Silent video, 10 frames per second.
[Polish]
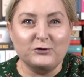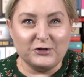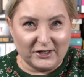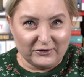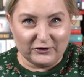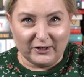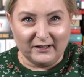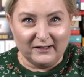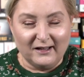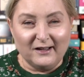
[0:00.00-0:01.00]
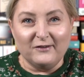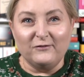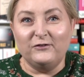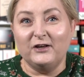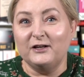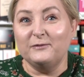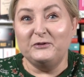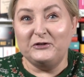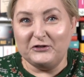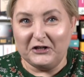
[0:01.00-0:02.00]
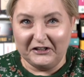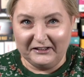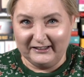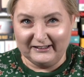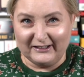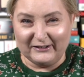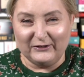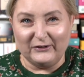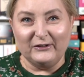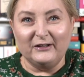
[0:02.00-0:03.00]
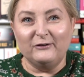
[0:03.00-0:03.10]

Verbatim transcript: rzeszę wielbicieli tego